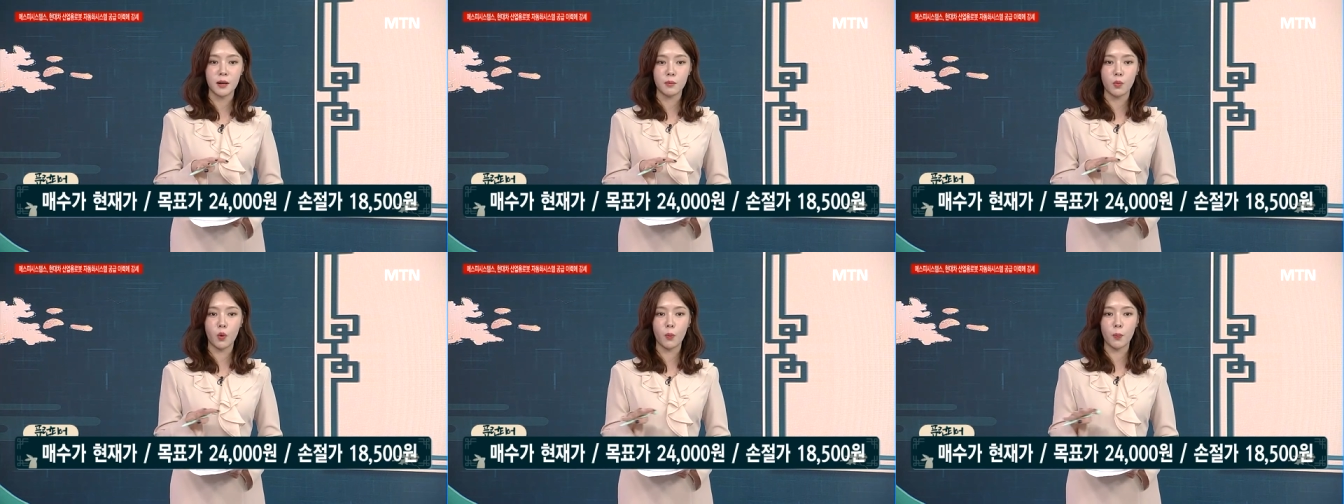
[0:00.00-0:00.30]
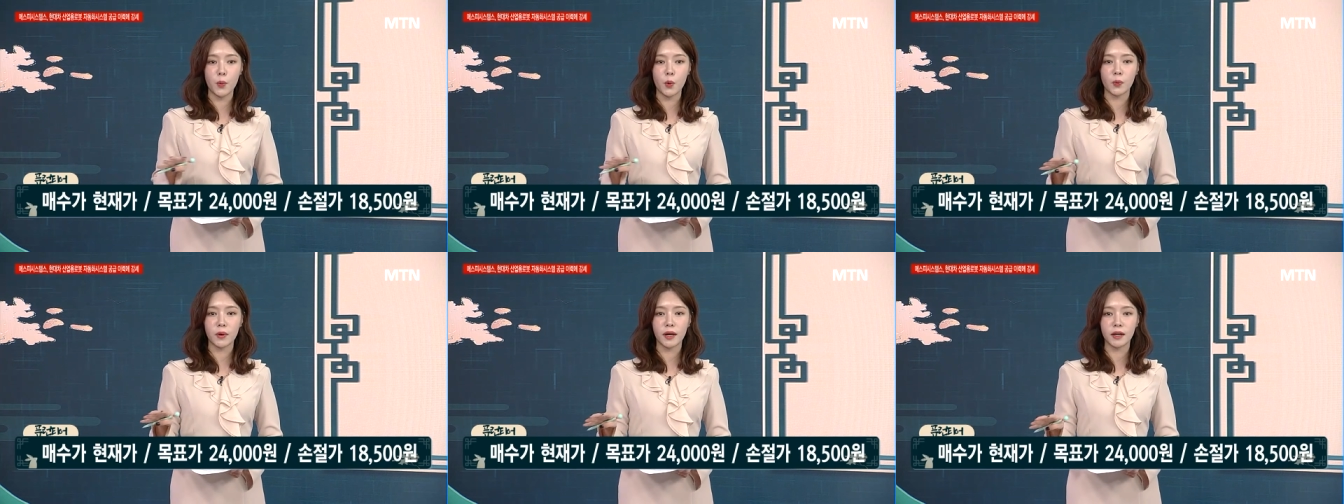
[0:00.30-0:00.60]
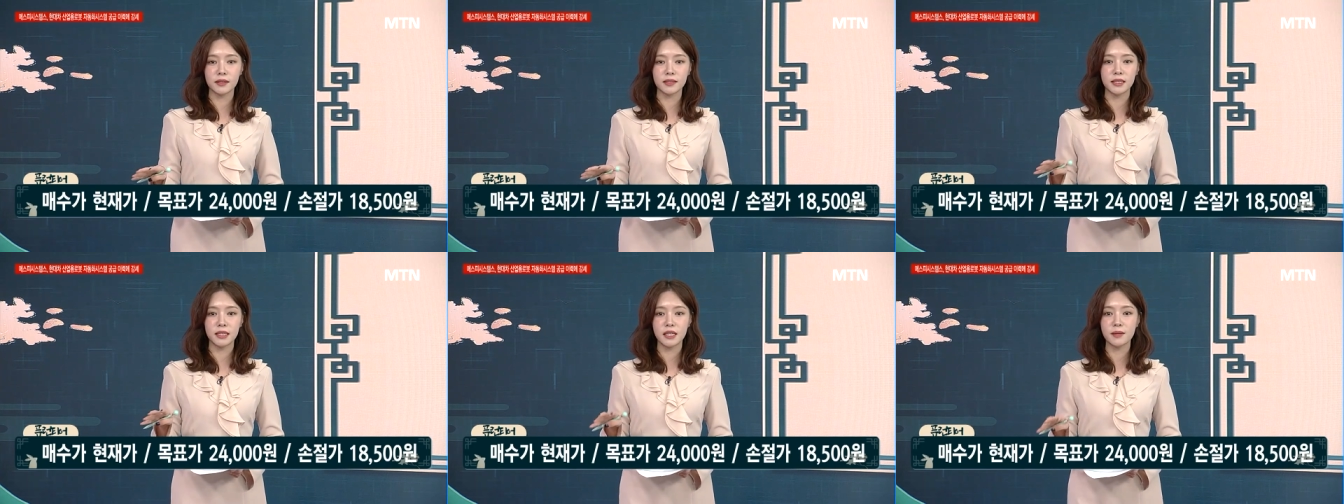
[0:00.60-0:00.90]

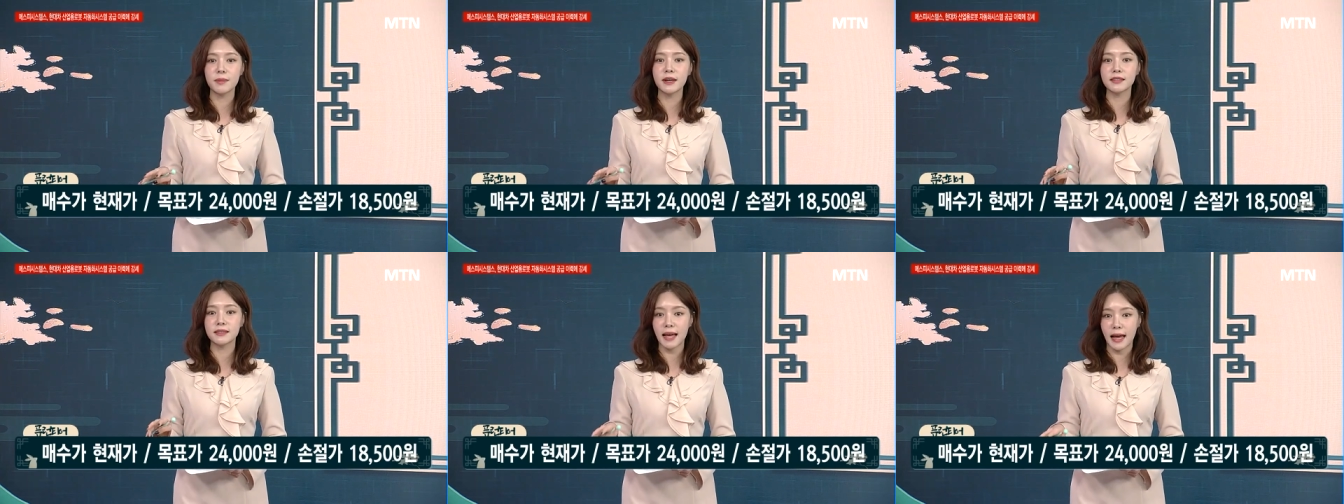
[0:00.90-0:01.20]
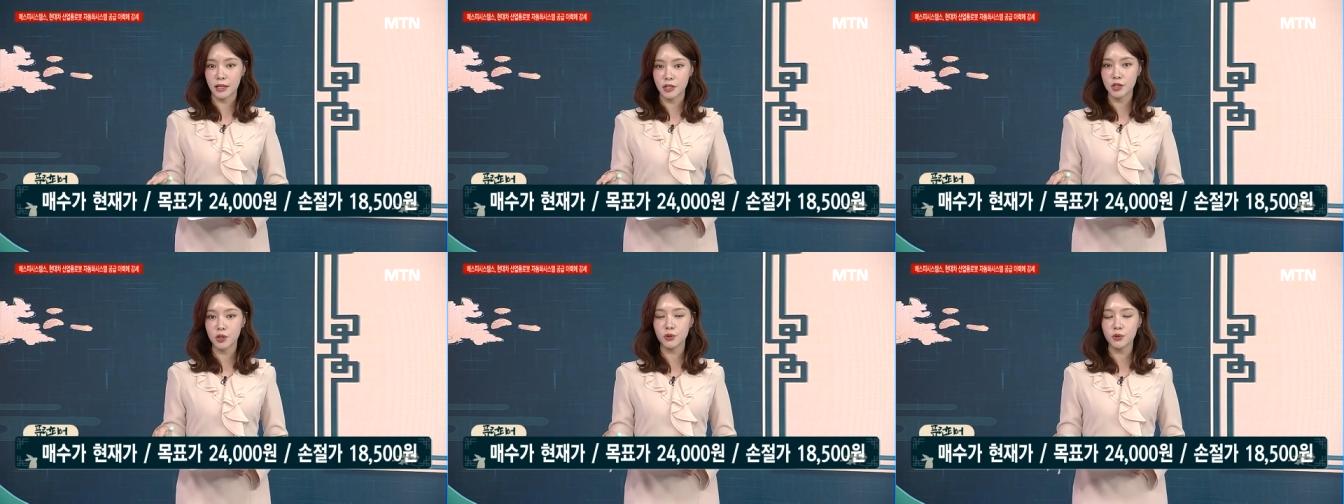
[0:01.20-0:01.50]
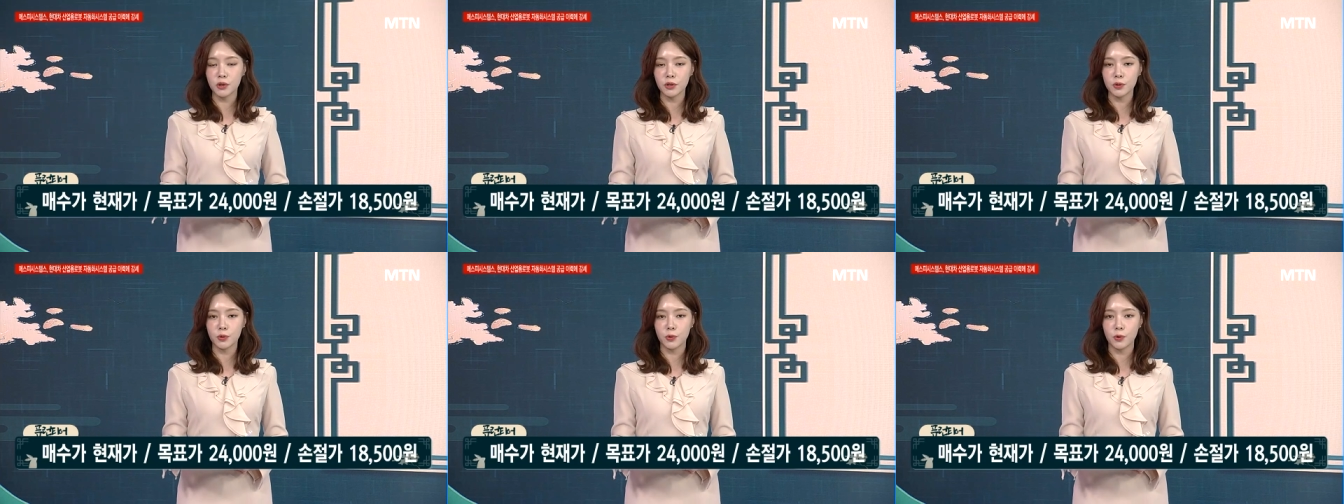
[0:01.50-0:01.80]
목표가는 2 4 0
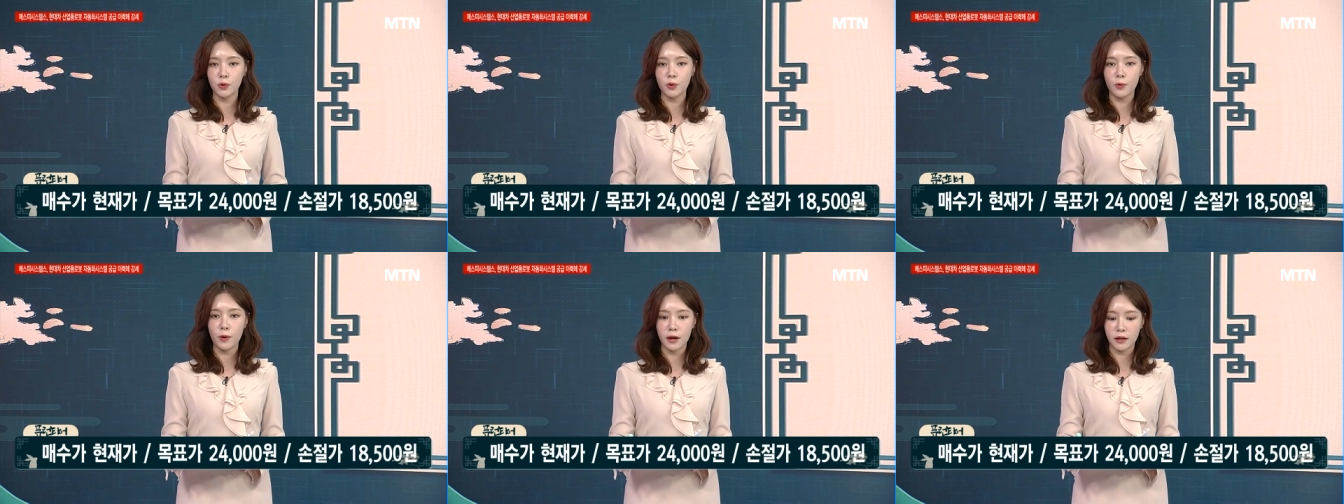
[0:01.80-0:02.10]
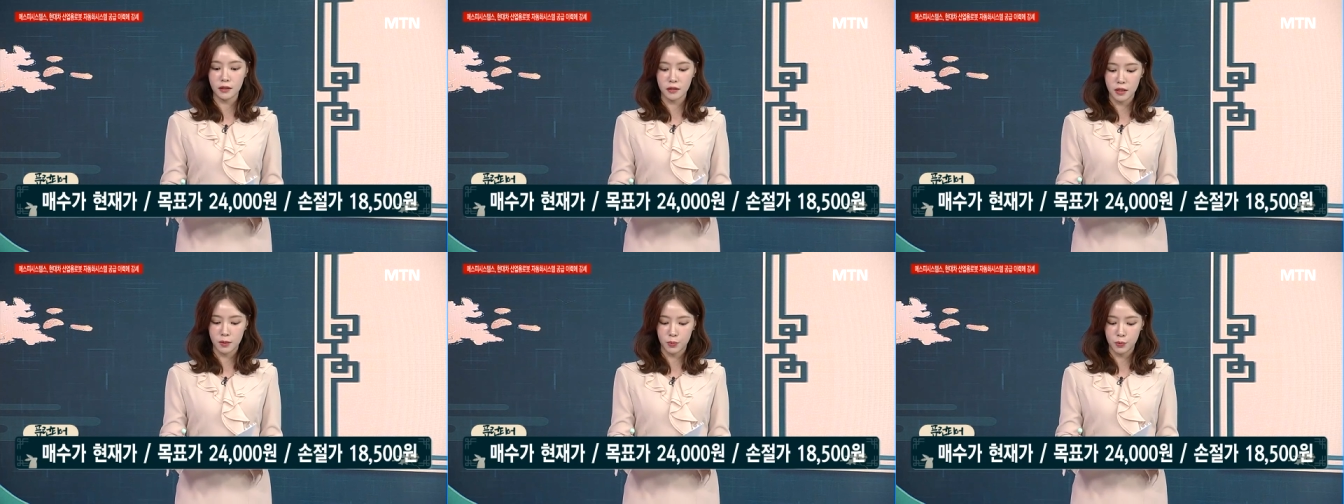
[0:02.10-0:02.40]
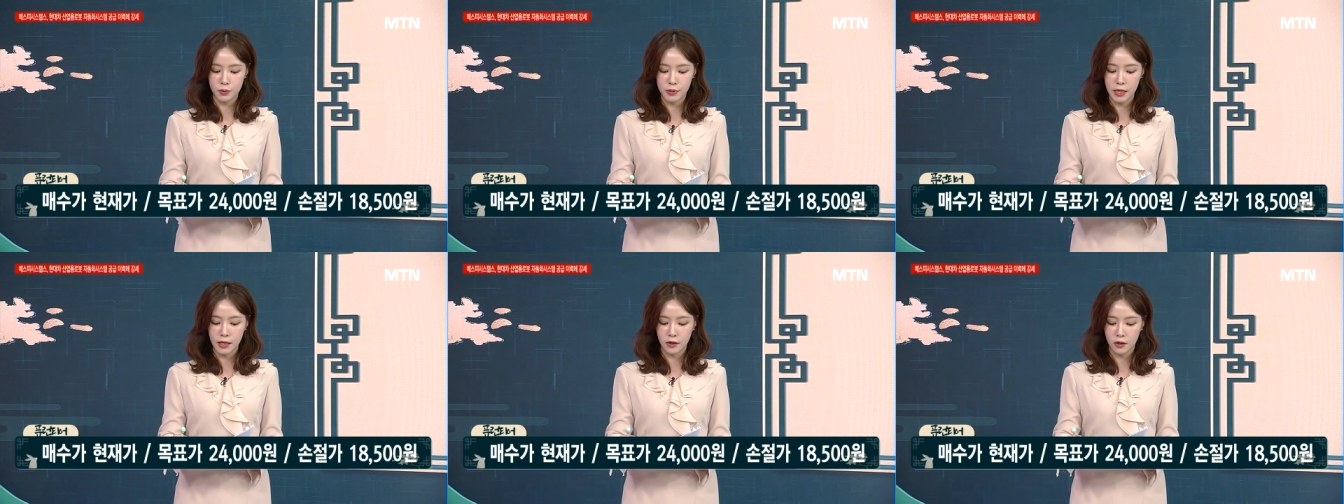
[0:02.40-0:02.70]
0원으로 확인해
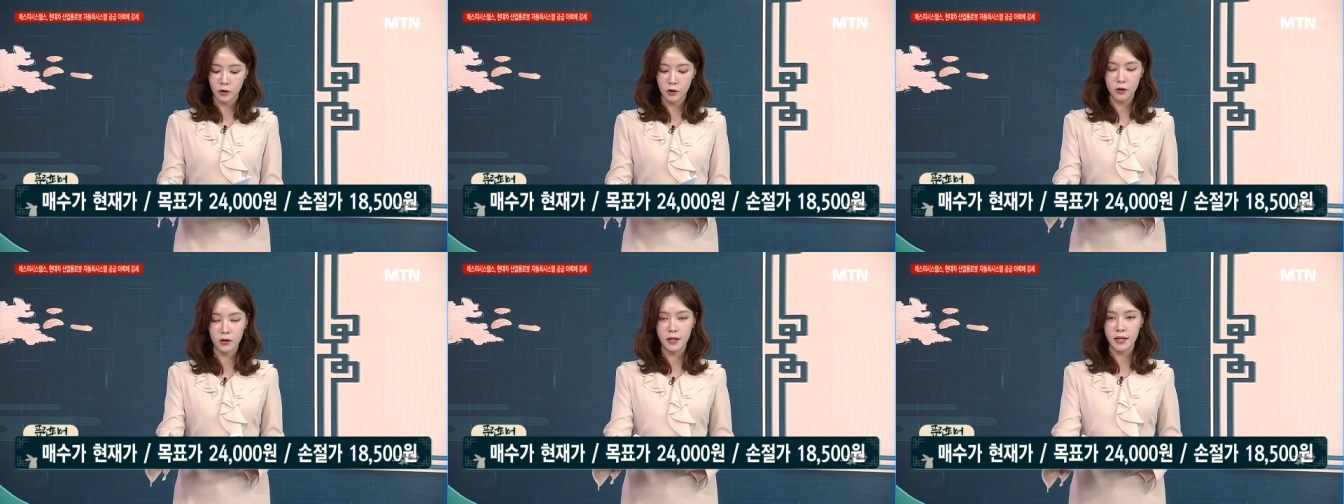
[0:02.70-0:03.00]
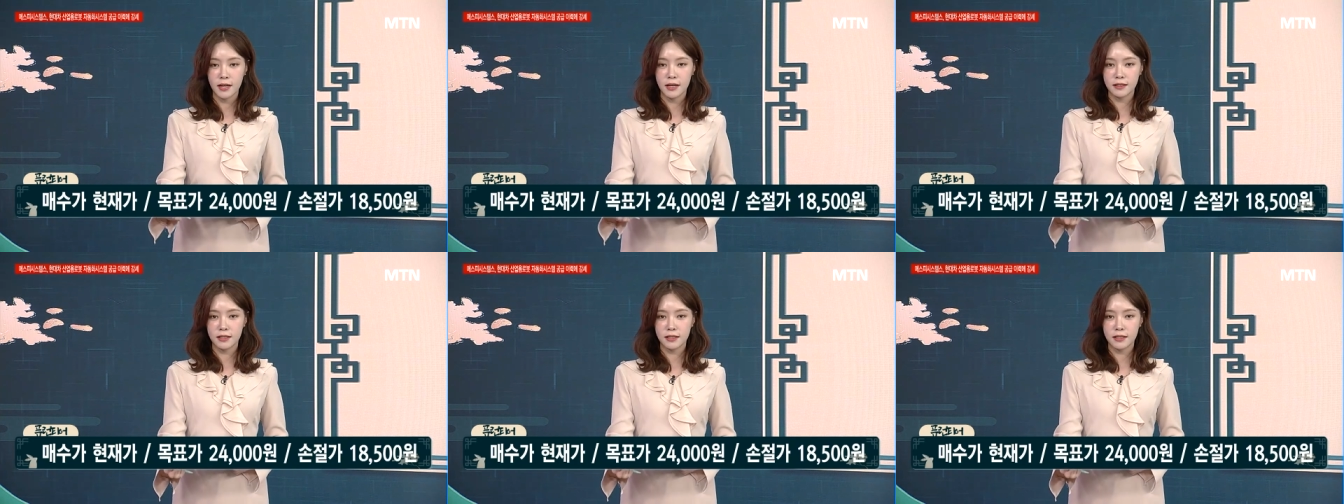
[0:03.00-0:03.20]
보세요.